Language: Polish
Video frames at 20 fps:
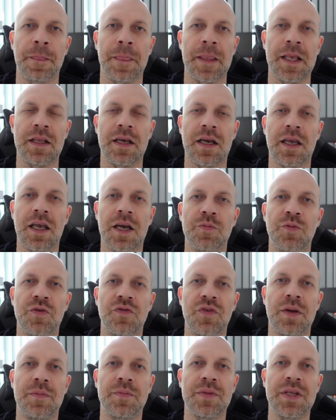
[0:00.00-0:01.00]
I tak jak
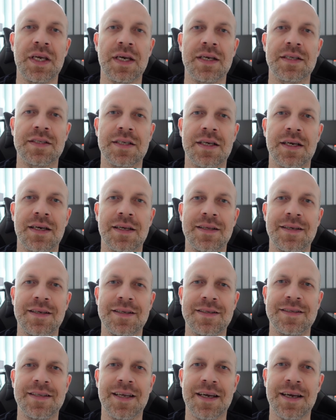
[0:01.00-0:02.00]
mówiłem, nie chcę
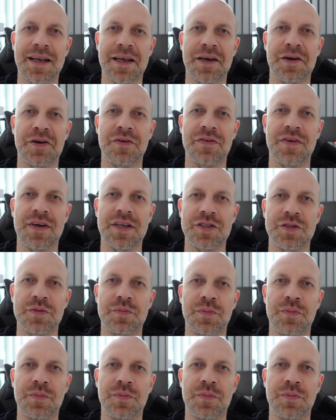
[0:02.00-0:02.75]
nic deklarować,